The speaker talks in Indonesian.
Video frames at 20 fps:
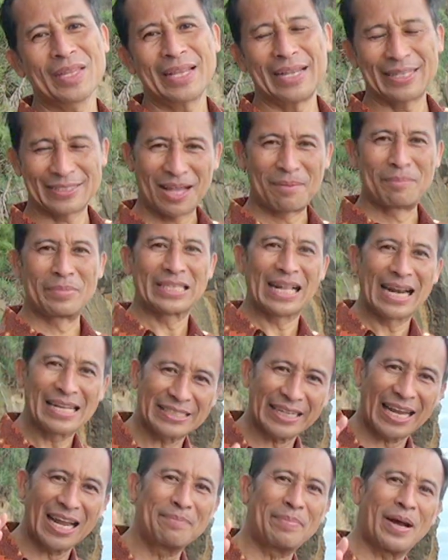kita
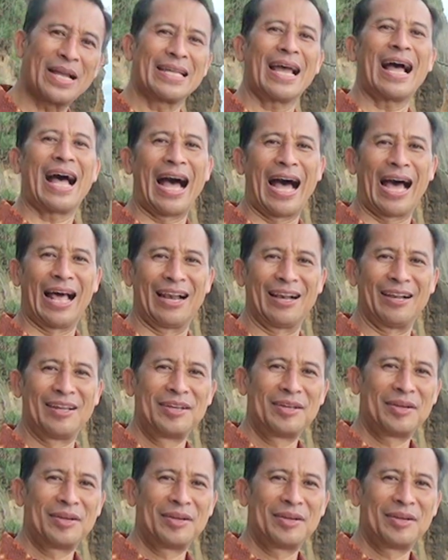menyelesaikan banyak hal,